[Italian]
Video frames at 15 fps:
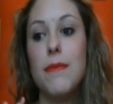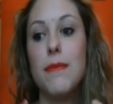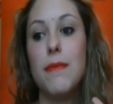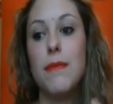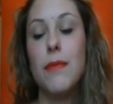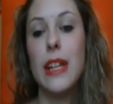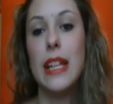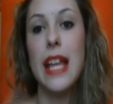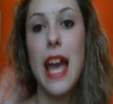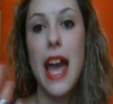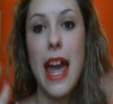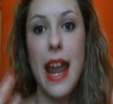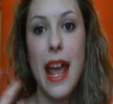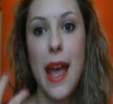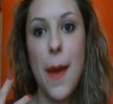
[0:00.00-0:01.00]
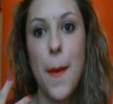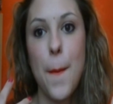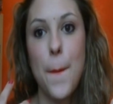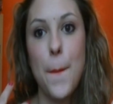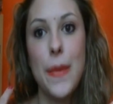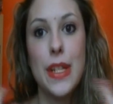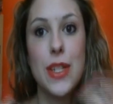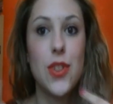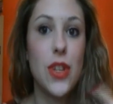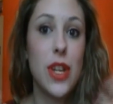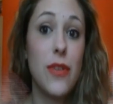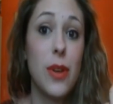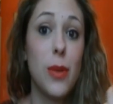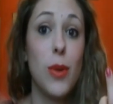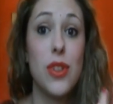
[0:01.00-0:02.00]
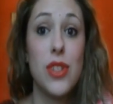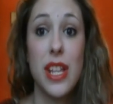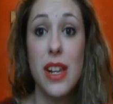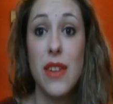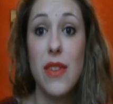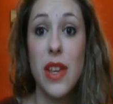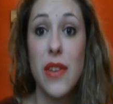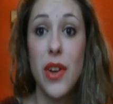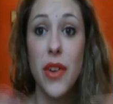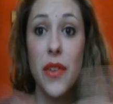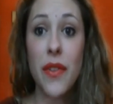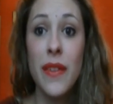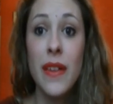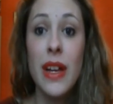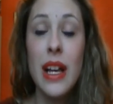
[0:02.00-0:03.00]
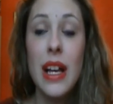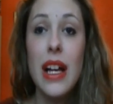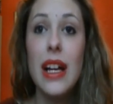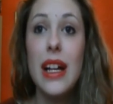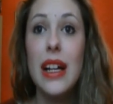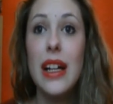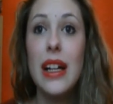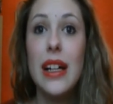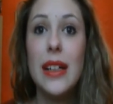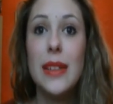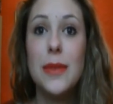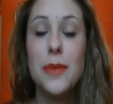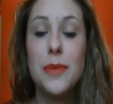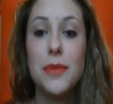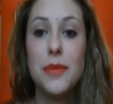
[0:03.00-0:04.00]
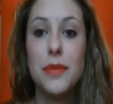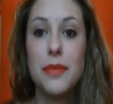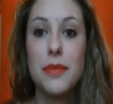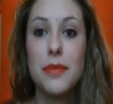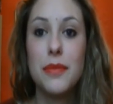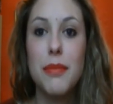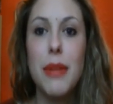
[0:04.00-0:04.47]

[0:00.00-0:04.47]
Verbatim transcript: vedere persone famose dal vivo, um,